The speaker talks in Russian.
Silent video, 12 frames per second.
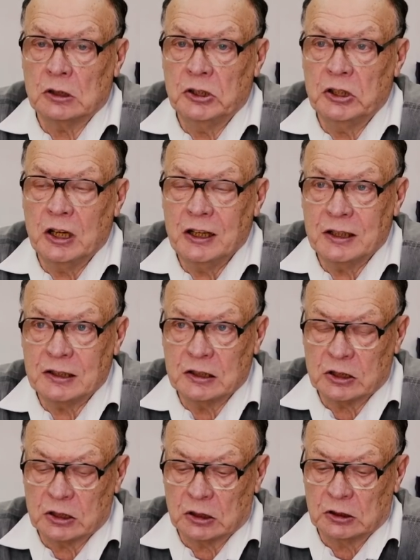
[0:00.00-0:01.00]

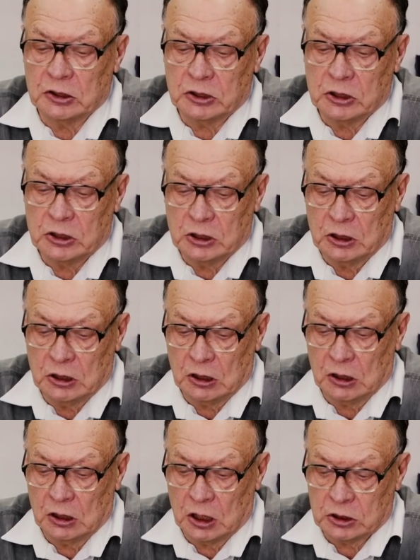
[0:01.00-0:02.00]
интереснейших
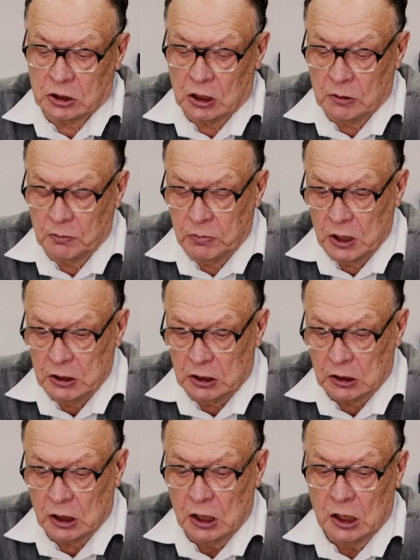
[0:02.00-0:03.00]
достижений нашей компании,